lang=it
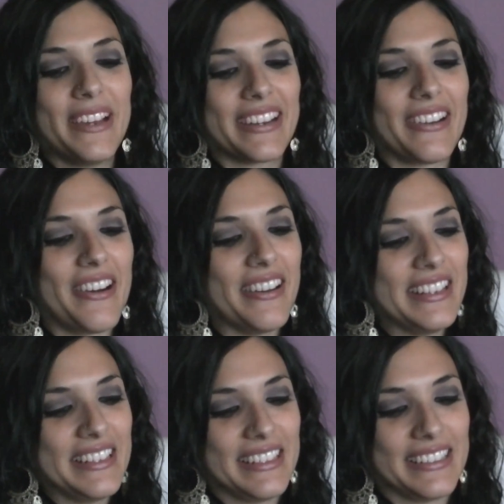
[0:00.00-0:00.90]
però
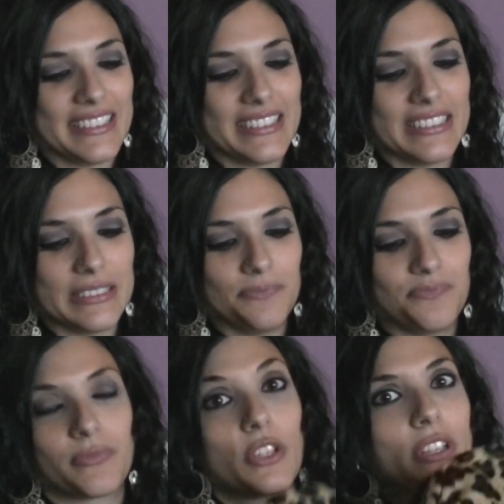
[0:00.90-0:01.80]
eh,
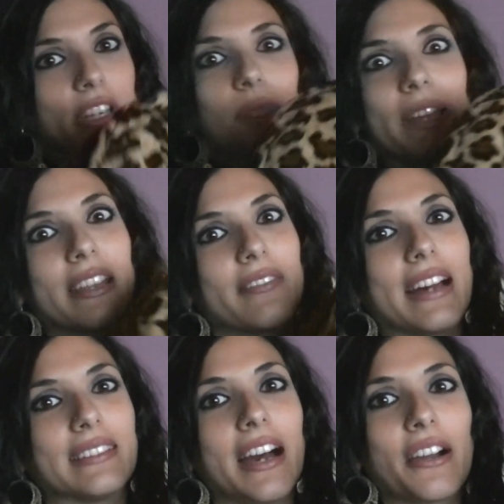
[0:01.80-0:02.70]
non ero mai
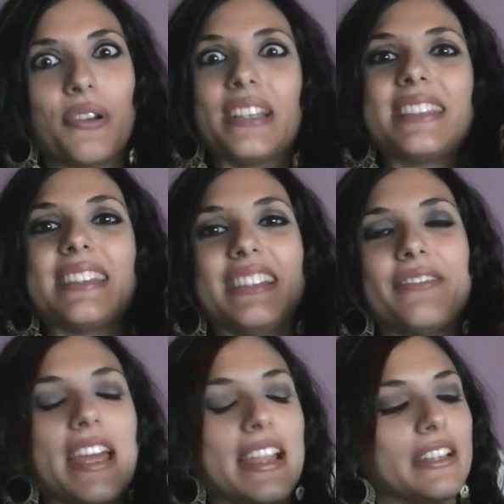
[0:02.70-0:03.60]
arrivata a questi
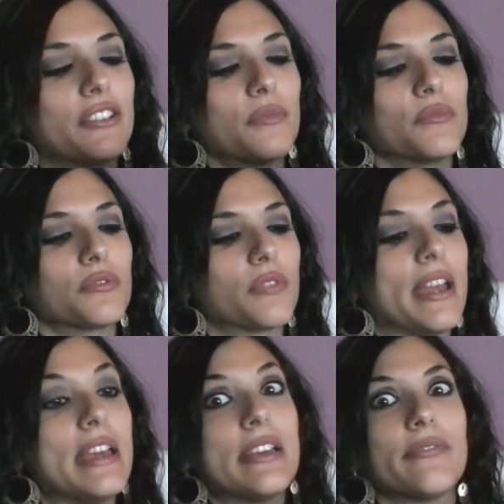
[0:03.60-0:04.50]
livelli, comunque